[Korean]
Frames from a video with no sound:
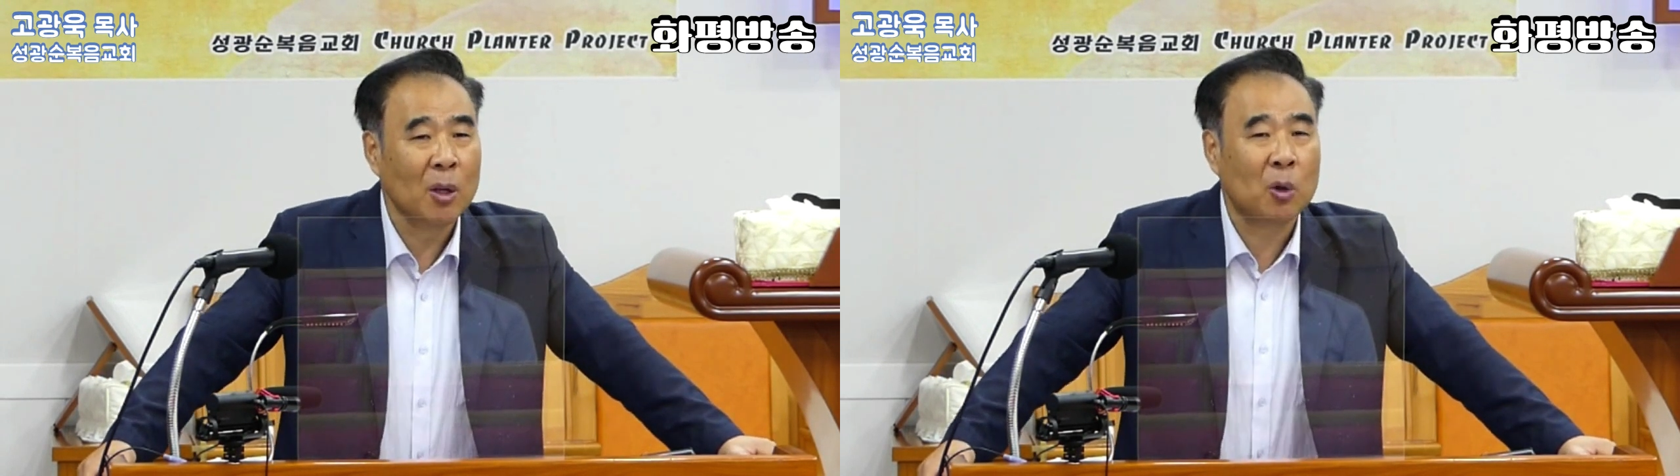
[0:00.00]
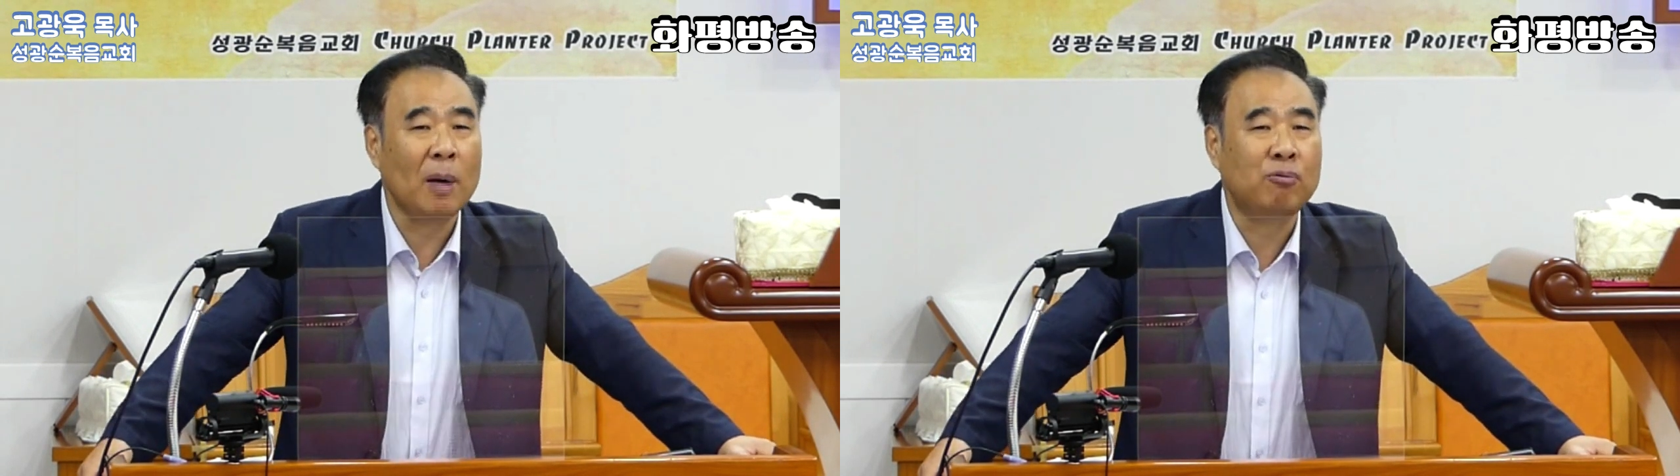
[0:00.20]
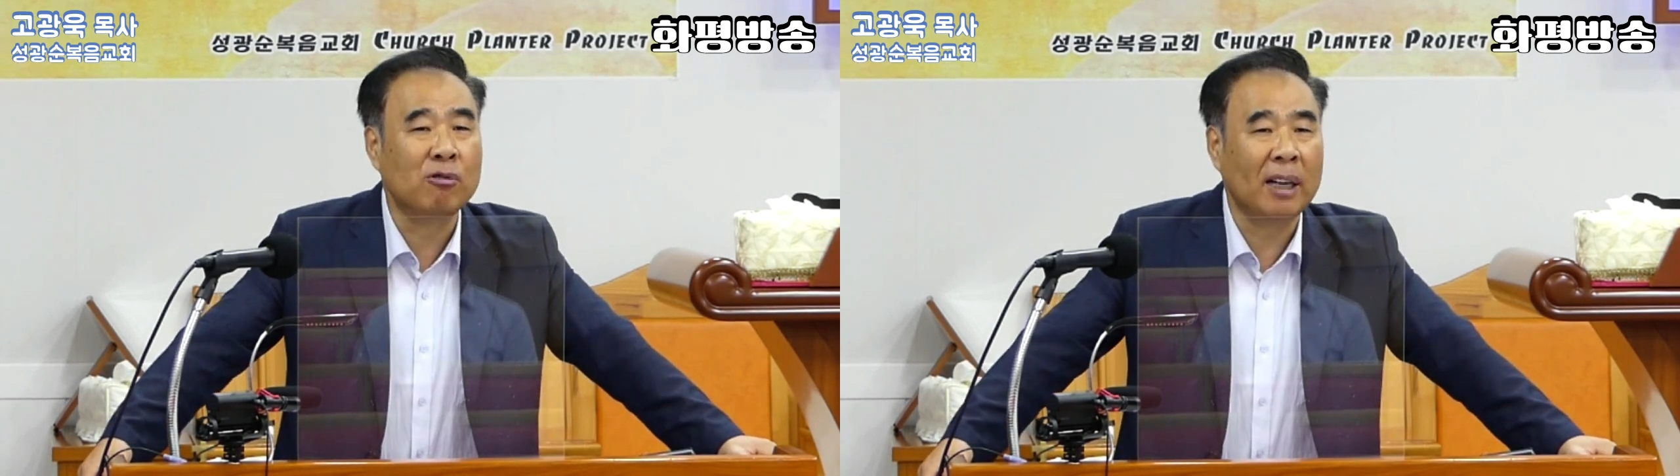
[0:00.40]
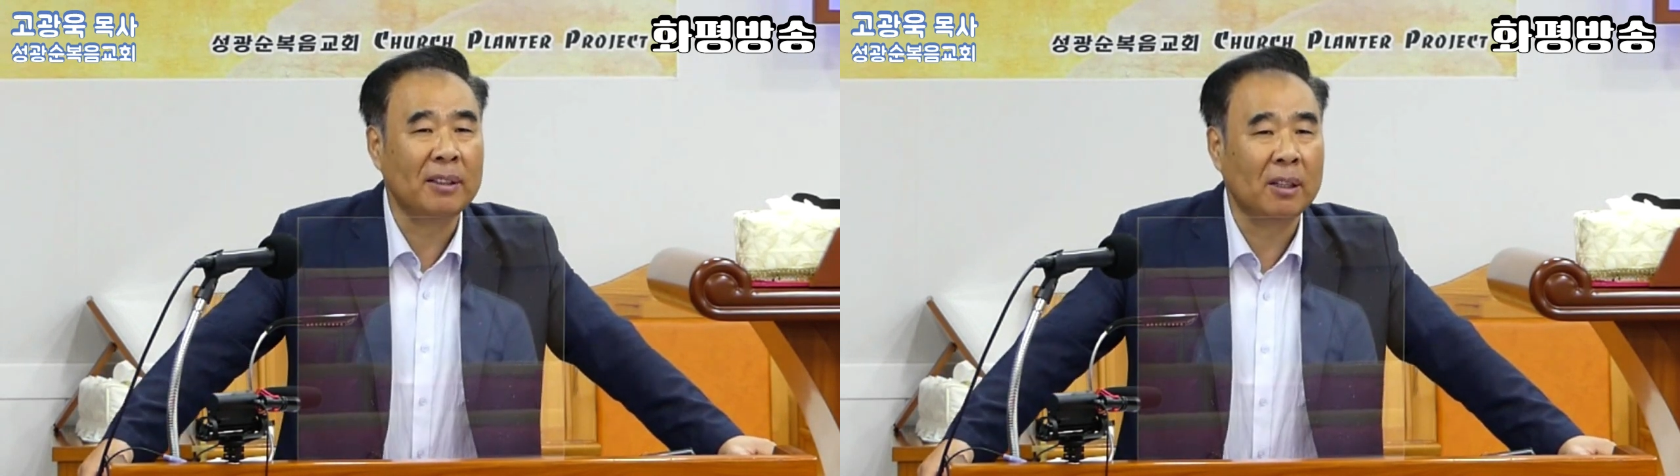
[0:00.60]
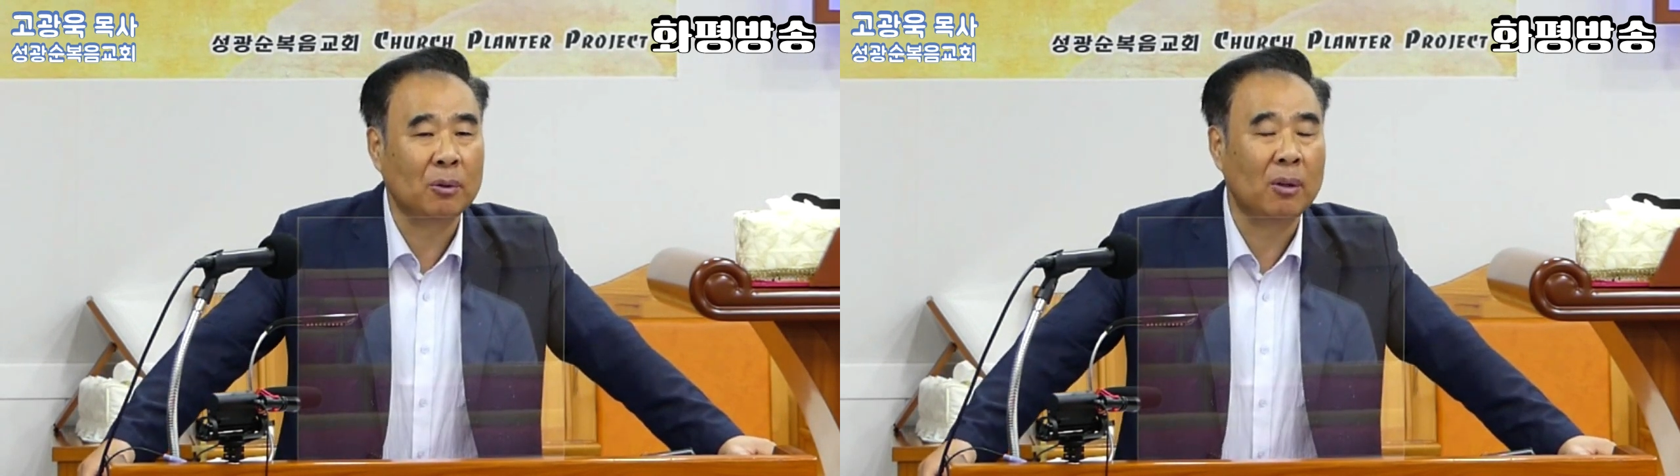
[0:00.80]
교회 부흥 안
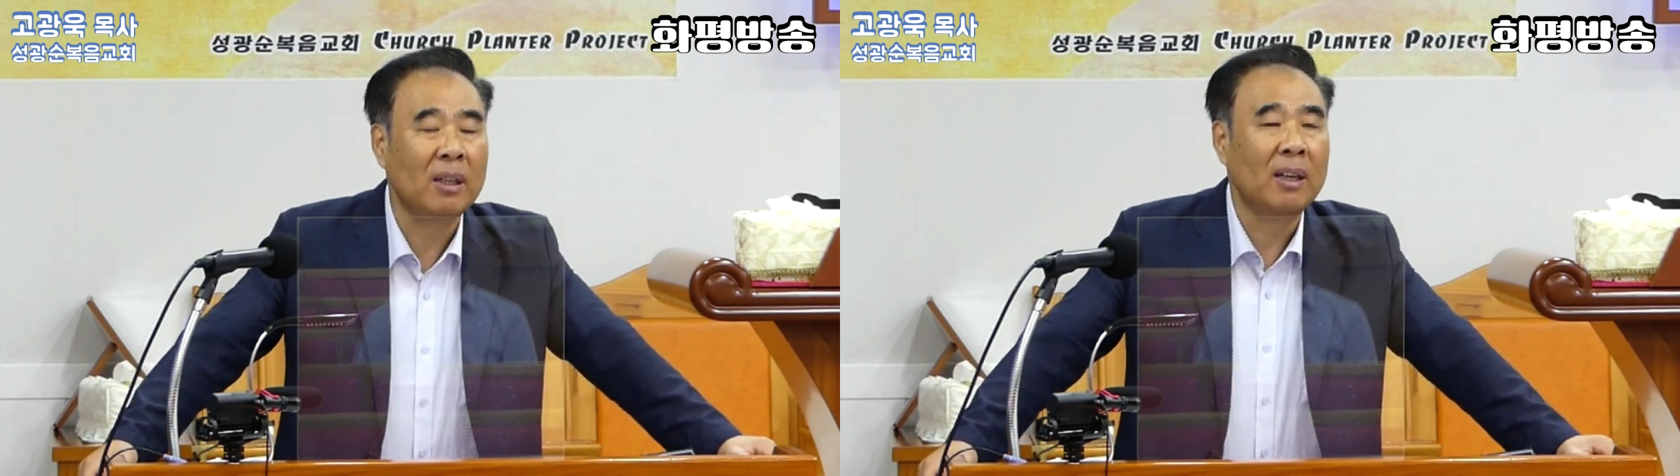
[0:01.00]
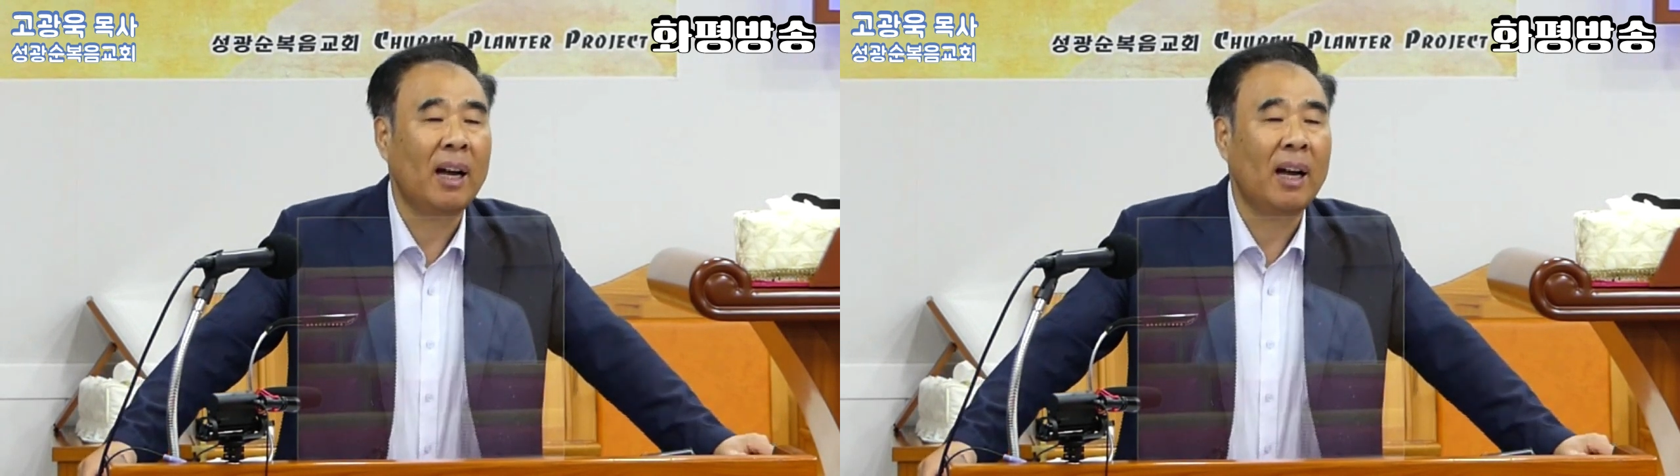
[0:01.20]
되는 것도